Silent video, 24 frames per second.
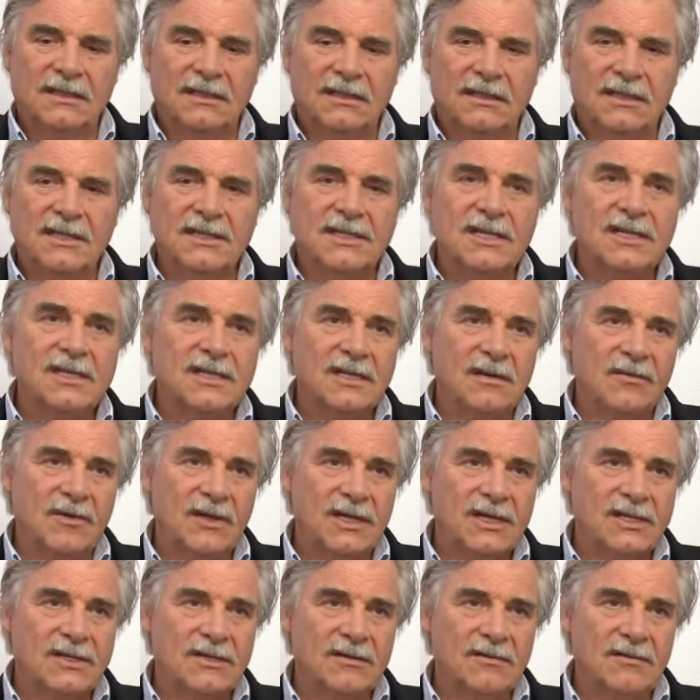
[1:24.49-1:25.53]
Das ist aber
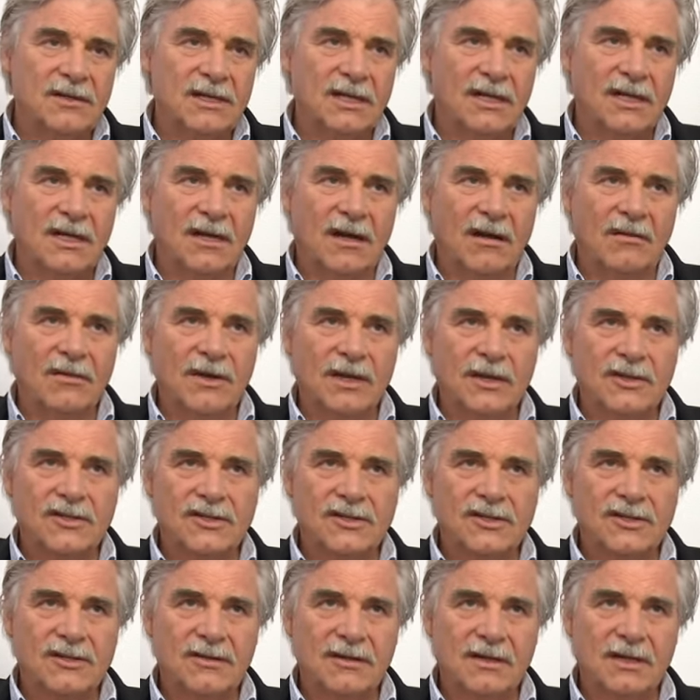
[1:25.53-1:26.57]
nicht so. Ich glaube,
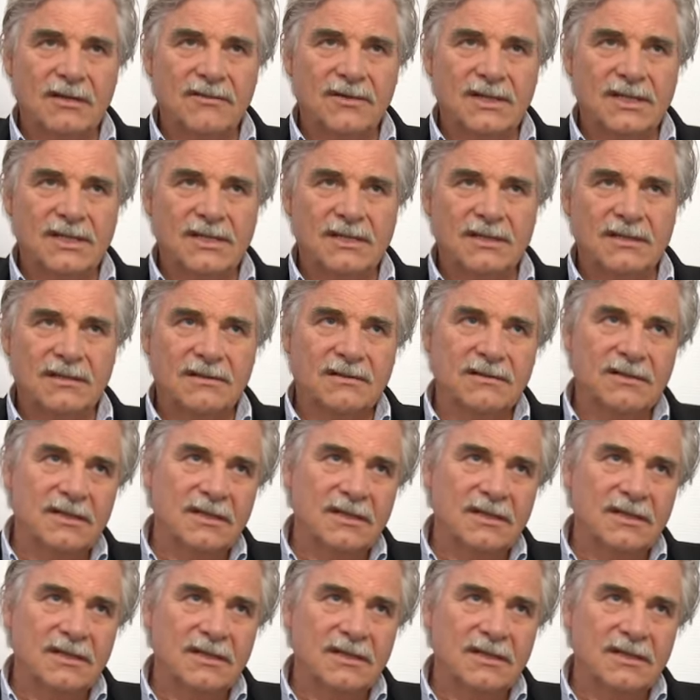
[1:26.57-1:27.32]
Regisseure wissen